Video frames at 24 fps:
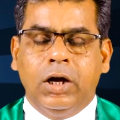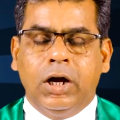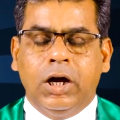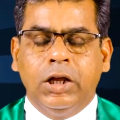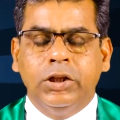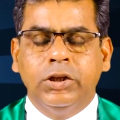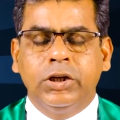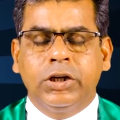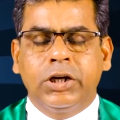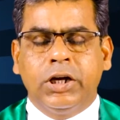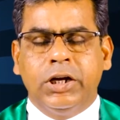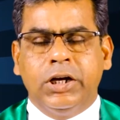
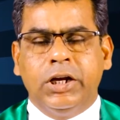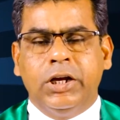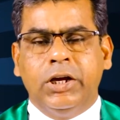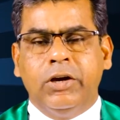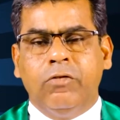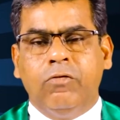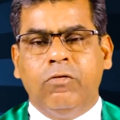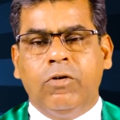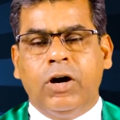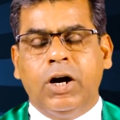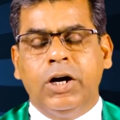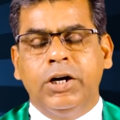అందుకనే
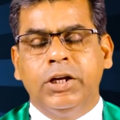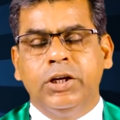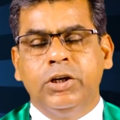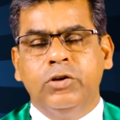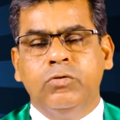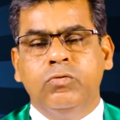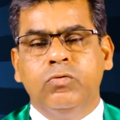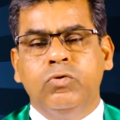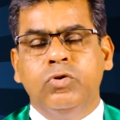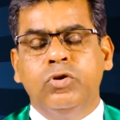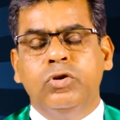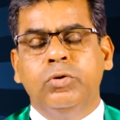
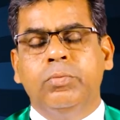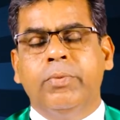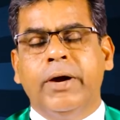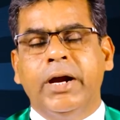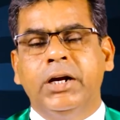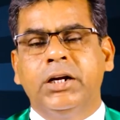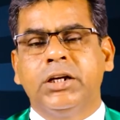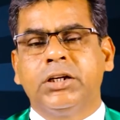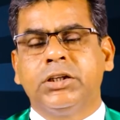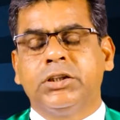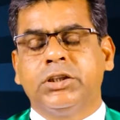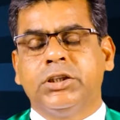వాడిని ఊరు
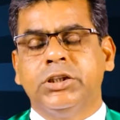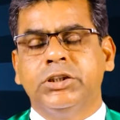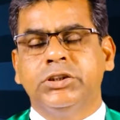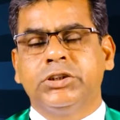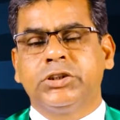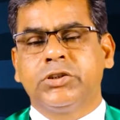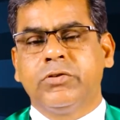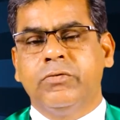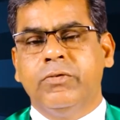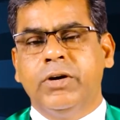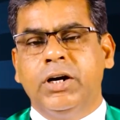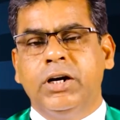బయటకు
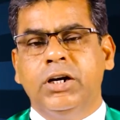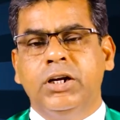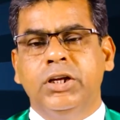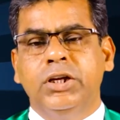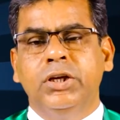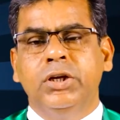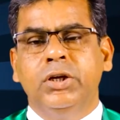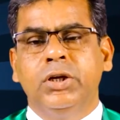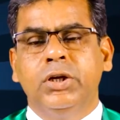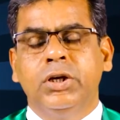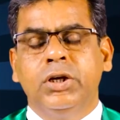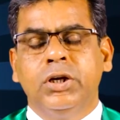తీసుకువెళ్ళి
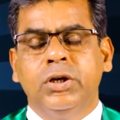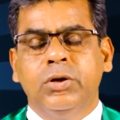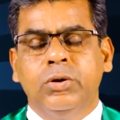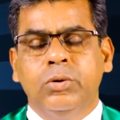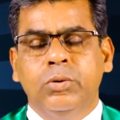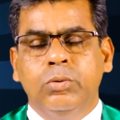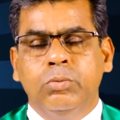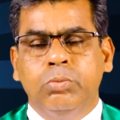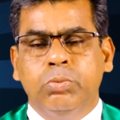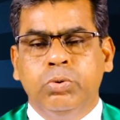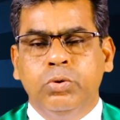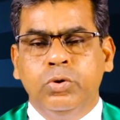
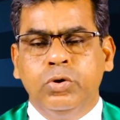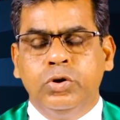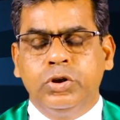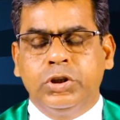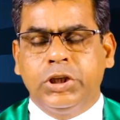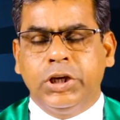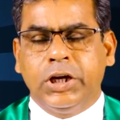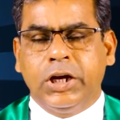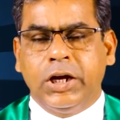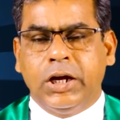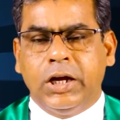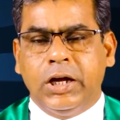
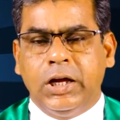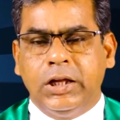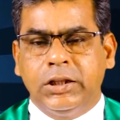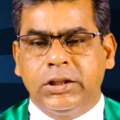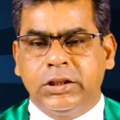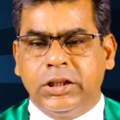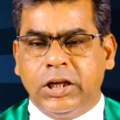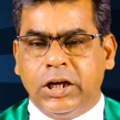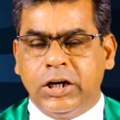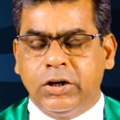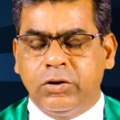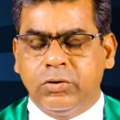పూర్తిగా
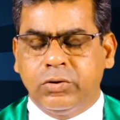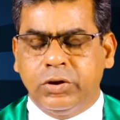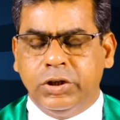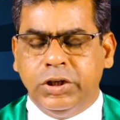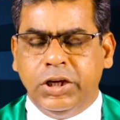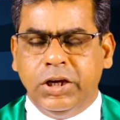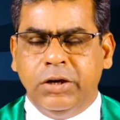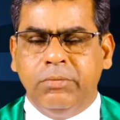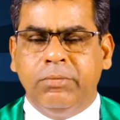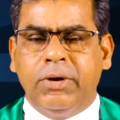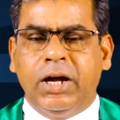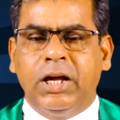తనకు
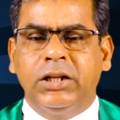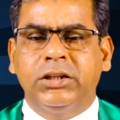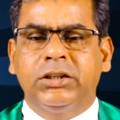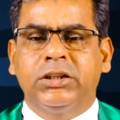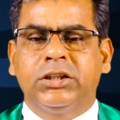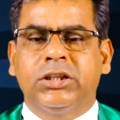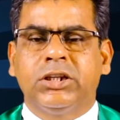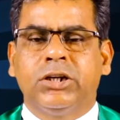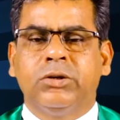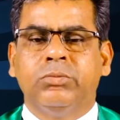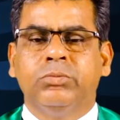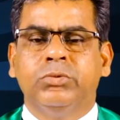
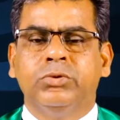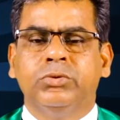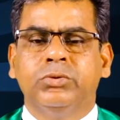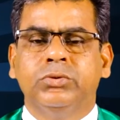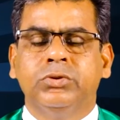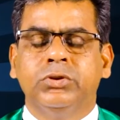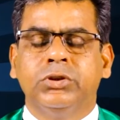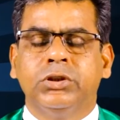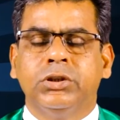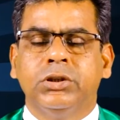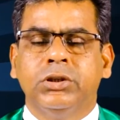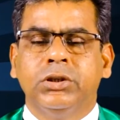ఏమాత్రము
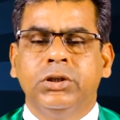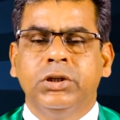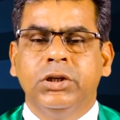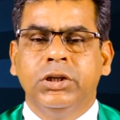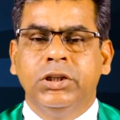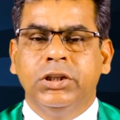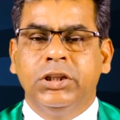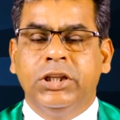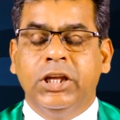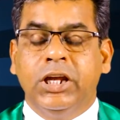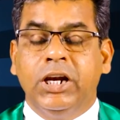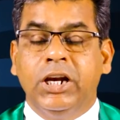
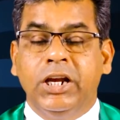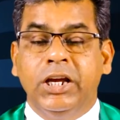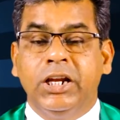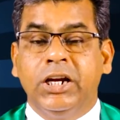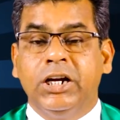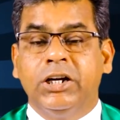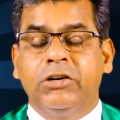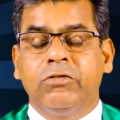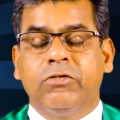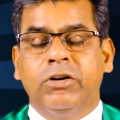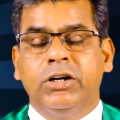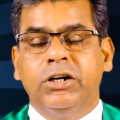
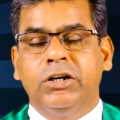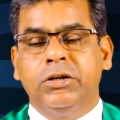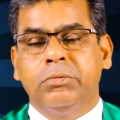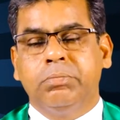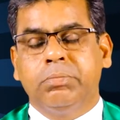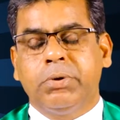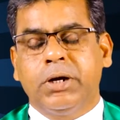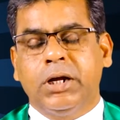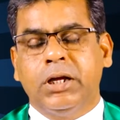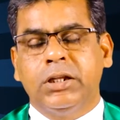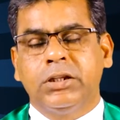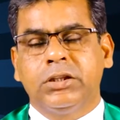తెలియనటువంటి
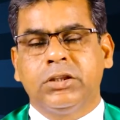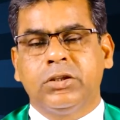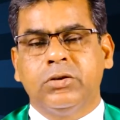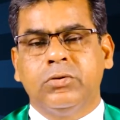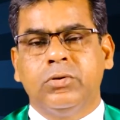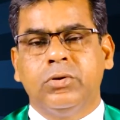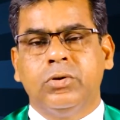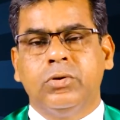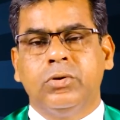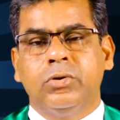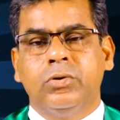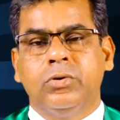
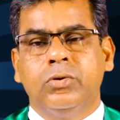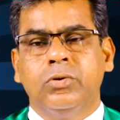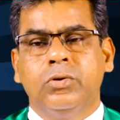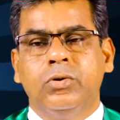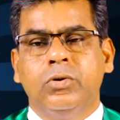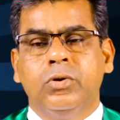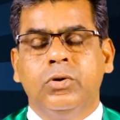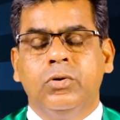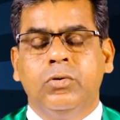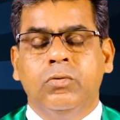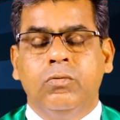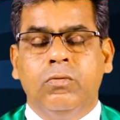ప్రాంతంలో
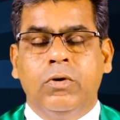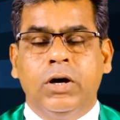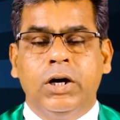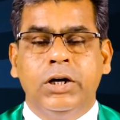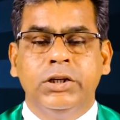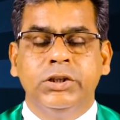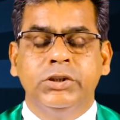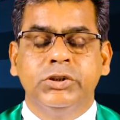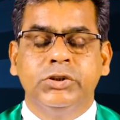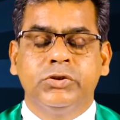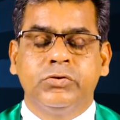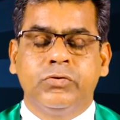
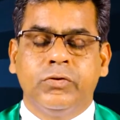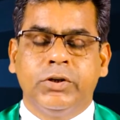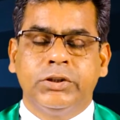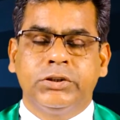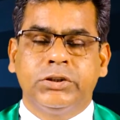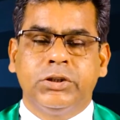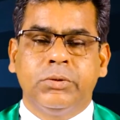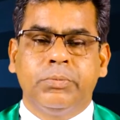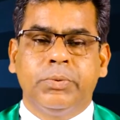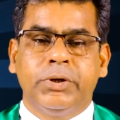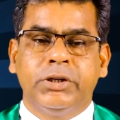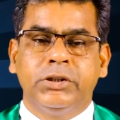వాడిని
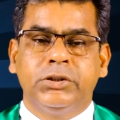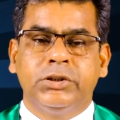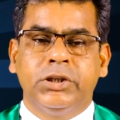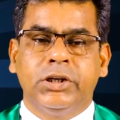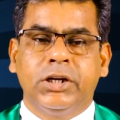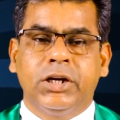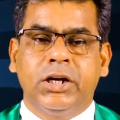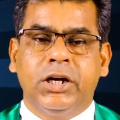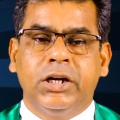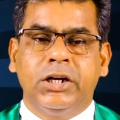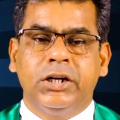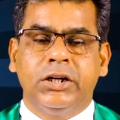స్వస్థపరిచే
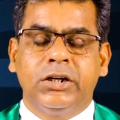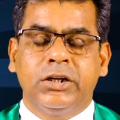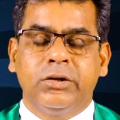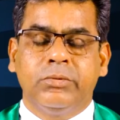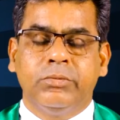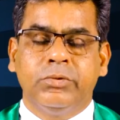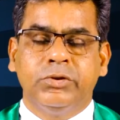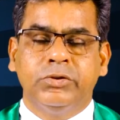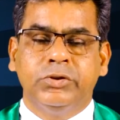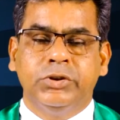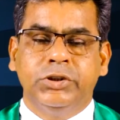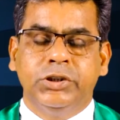
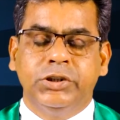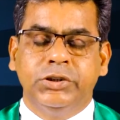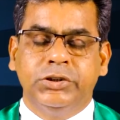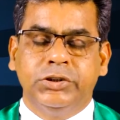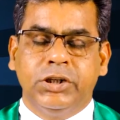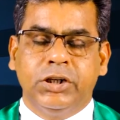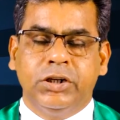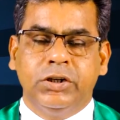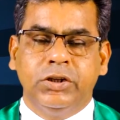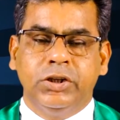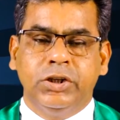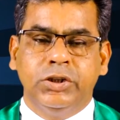కార్యక్రమం
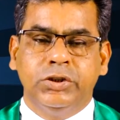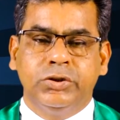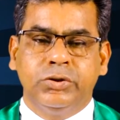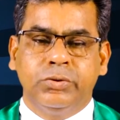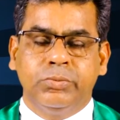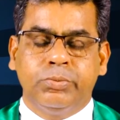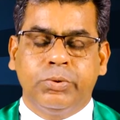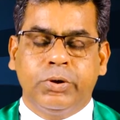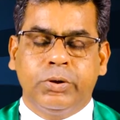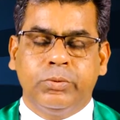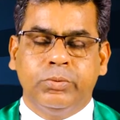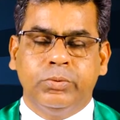చేశాడు
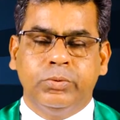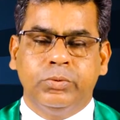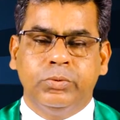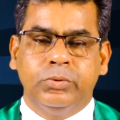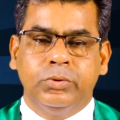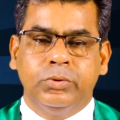యేసుప్రభు